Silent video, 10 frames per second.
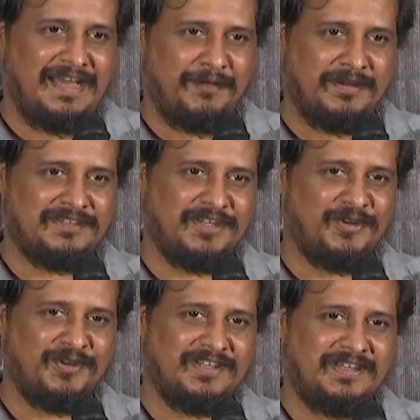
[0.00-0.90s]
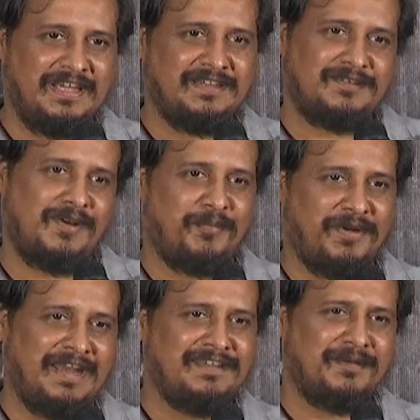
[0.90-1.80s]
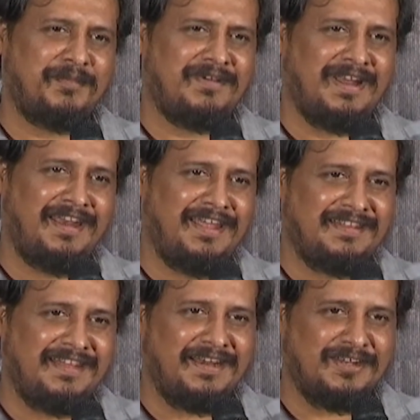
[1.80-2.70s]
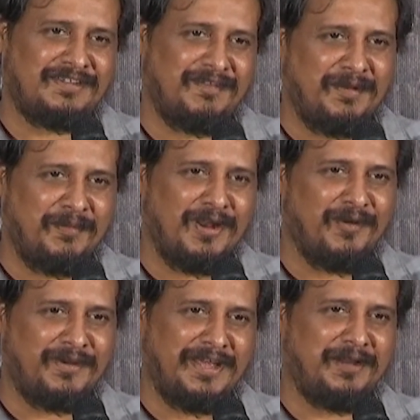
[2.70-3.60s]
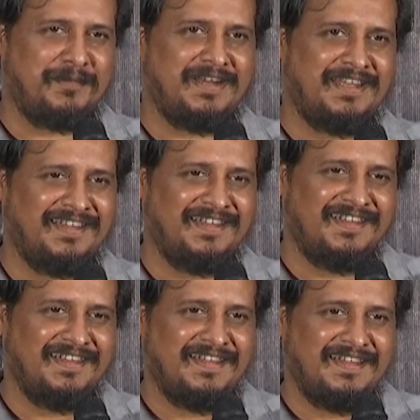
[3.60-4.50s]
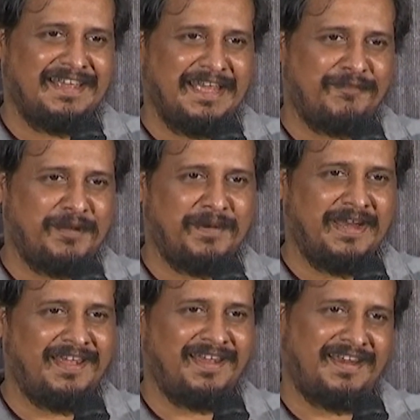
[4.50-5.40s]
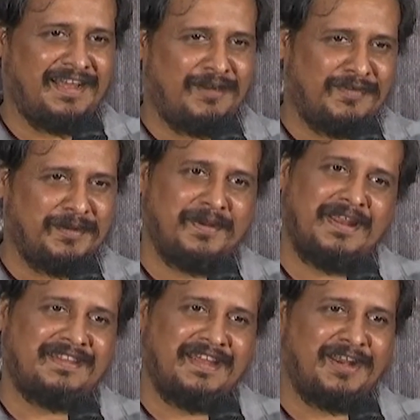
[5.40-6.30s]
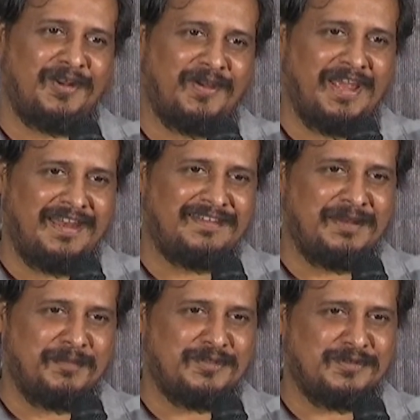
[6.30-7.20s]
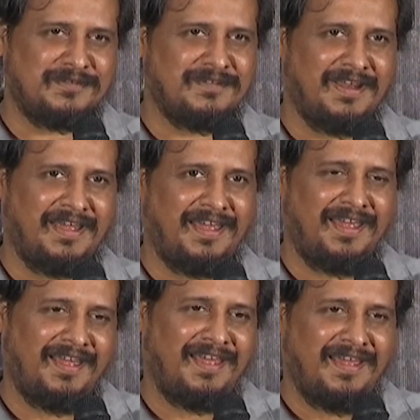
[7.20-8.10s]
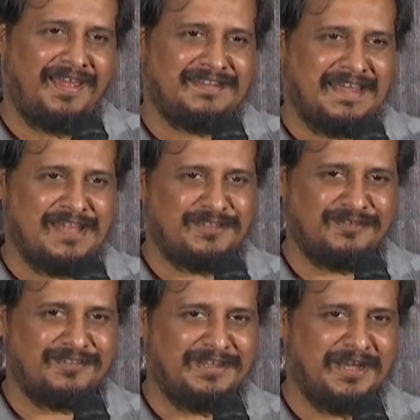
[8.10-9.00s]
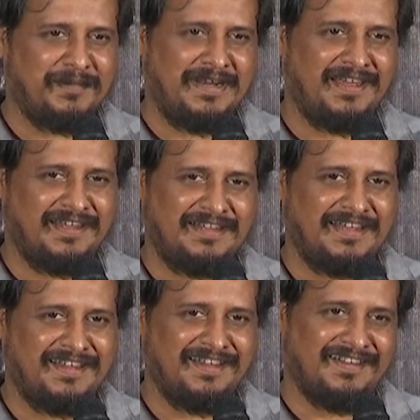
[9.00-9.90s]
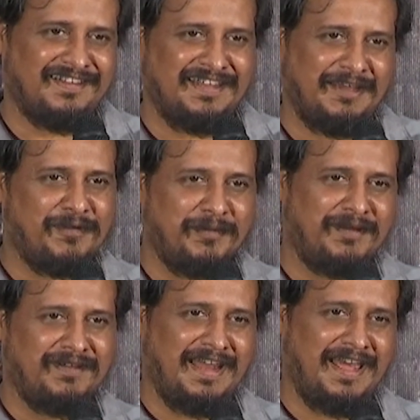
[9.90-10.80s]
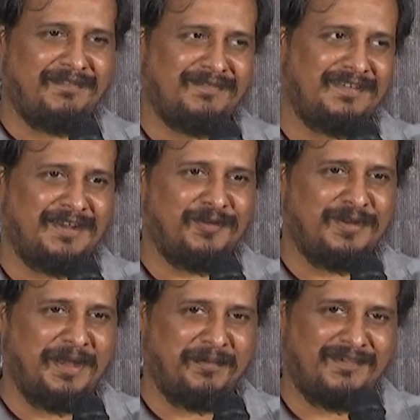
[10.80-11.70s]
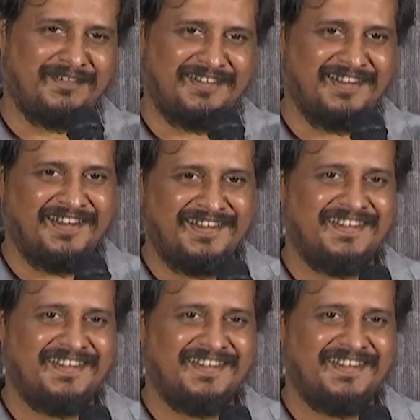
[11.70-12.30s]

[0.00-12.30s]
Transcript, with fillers: హ్యావెక్ జరిగి ఉంటుంది సో అప్పుడు రిలీజ్ అప్పుడు అన్ని థియేటర్స్ అవైలబుల్గా ఉంటాయి కాబట్టి ఎవ్రీబడి అంటే కంఫర్టబుల్గా థియేటర్లోకి వెళ్ళి సినిమా చూసుకునే ఛాన్స్ ఉంటుంది కాబట్టి ఐ థింక్ ఎవ్రీబడి విల్ హ్యావ్ ఎ గుడ్ టైం అనుకుంటున్నాను